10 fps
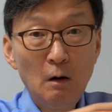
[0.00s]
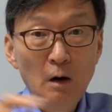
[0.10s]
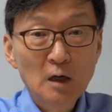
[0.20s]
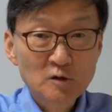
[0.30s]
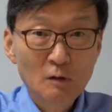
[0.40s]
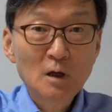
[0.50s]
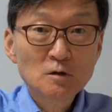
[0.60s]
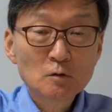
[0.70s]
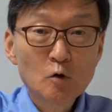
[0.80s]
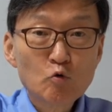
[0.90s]
아,
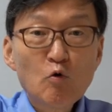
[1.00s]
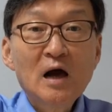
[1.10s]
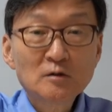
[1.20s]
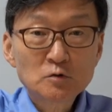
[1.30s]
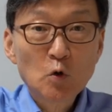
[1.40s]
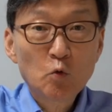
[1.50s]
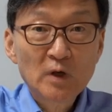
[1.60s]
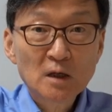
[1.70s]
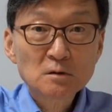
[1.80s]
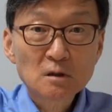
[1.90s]
정화지동은 꽝쪼
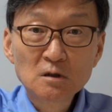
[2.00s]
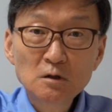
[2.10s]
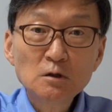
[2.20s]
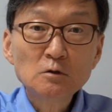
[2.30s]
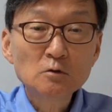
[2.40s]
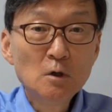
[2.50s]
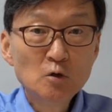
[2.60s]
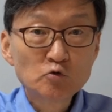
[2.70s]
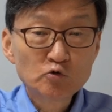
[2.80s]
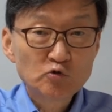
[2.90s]
위에서 그
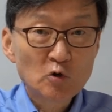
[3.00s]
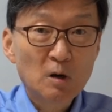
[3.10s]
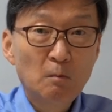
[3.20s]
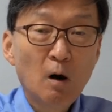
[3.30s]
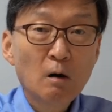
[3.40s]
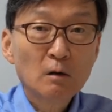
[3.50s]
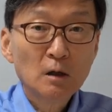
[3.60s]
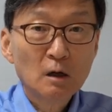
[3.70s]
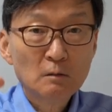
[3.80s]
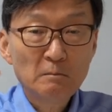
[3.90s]
수천 킬먼
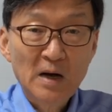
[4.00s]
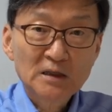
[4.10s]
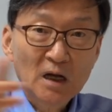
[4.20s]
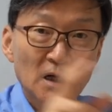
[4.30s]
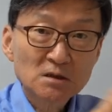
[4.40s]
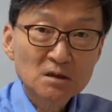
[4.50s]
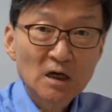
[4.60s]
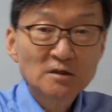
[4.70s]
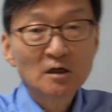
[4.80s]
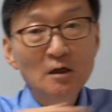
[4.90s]
길하고
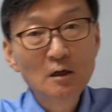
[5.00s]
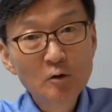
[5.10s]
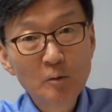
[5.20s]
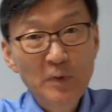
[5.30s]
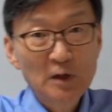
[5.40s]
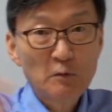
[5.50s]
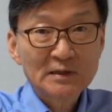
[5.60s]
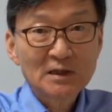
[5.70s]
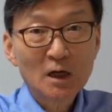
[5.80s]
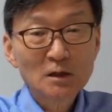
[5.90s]
마다카스까지 일곱 번이나
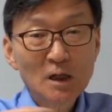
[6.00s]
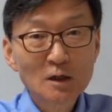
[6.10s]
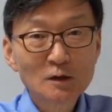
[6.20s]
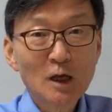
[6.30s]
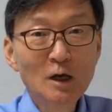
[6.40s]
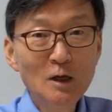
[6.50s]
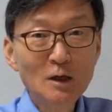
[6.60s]
왔다 갔다 했는데